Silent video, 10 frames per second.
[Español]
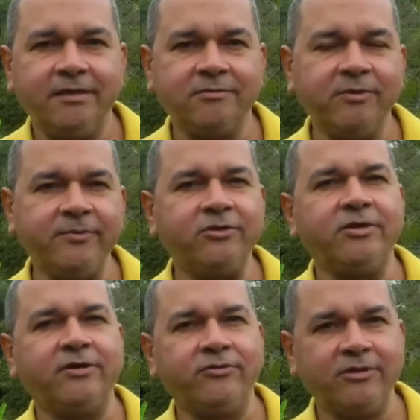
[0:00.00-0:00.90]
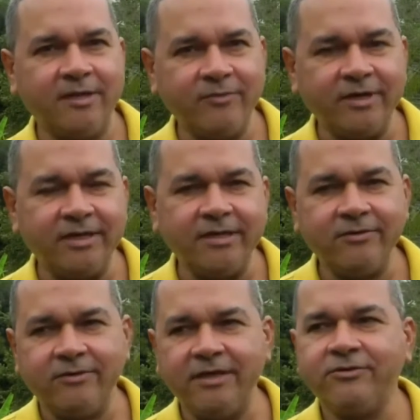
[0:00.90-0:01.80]
En estos momentos ya contamos aquí en
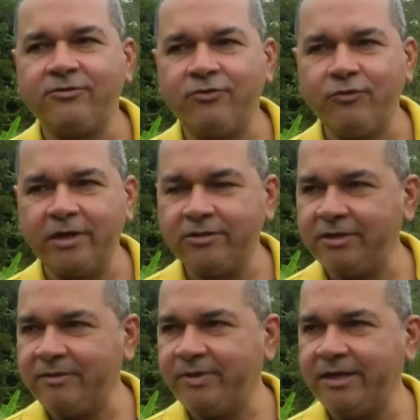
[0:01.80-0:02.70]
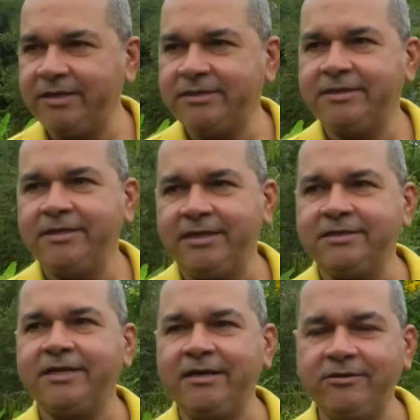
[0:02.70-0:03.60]
el colegio con cuatro animales que
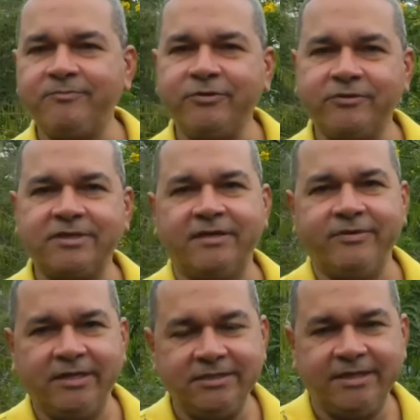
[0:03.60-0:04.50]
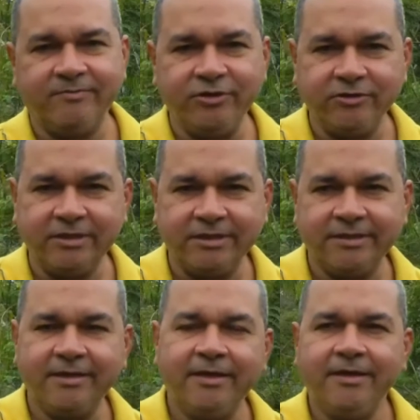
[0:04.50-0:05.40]
han salido por transferencia de embriones.